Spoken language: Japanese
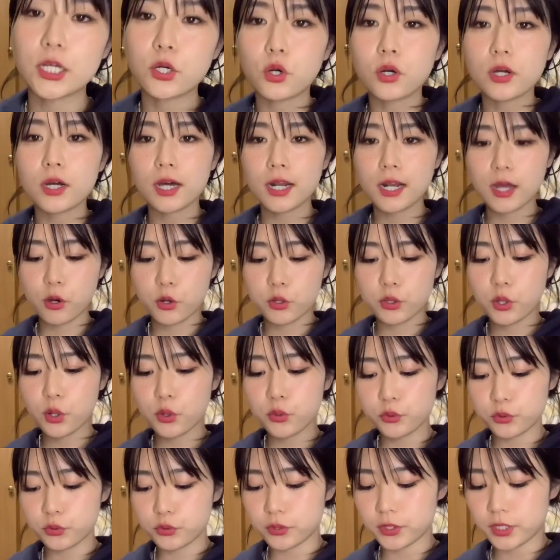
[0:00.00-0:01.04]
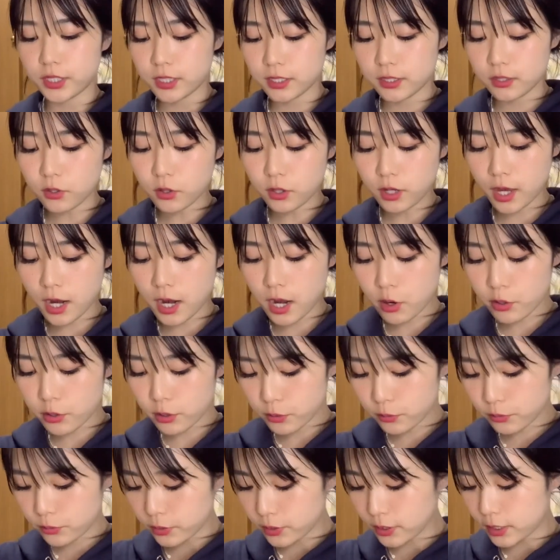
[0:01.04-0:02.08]
ここからお洋服に、ここからお
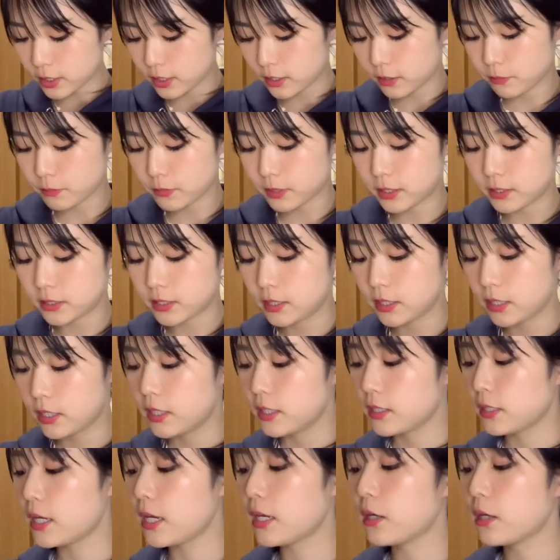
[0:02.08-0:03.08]
洋服に行きます。